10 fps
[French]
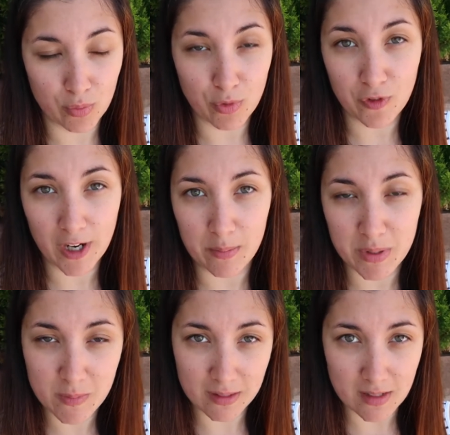me faire la
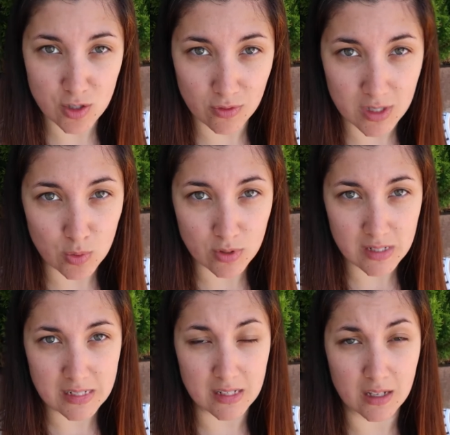pigmentation des
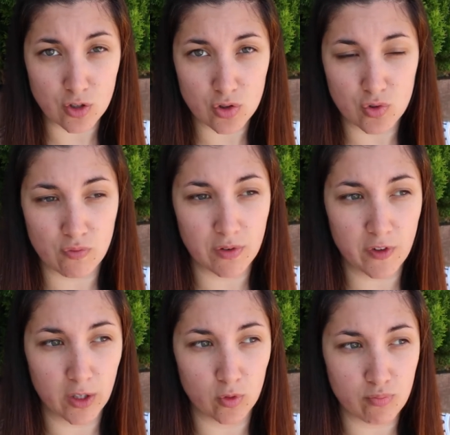sourcils c'est quelque chose que je voulais
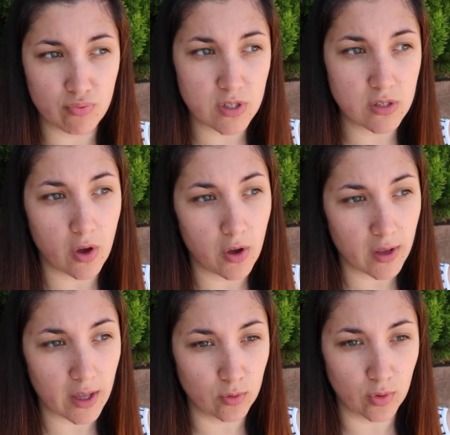faire depuis
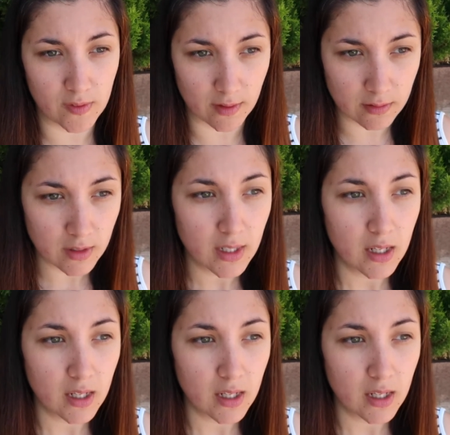un à deux ans,